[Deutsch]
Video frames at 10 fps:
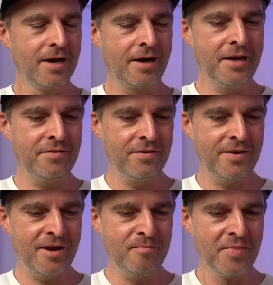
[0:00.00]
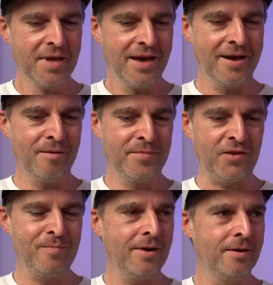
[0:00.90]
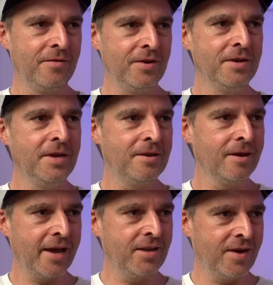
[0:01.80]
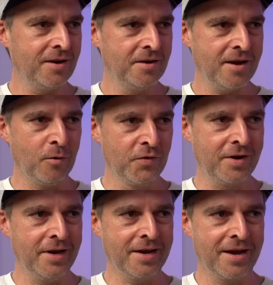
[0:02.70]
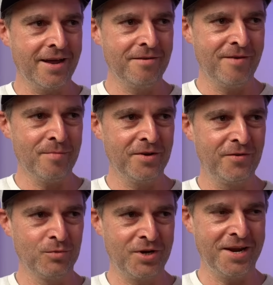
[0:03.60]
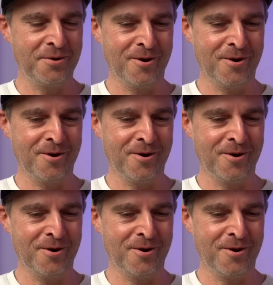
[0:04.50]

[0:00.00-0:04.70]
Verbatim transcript: Klicksystem, äh, dass man sich nicht rechtzeitig ausklicken kann, wenn man zum Stehen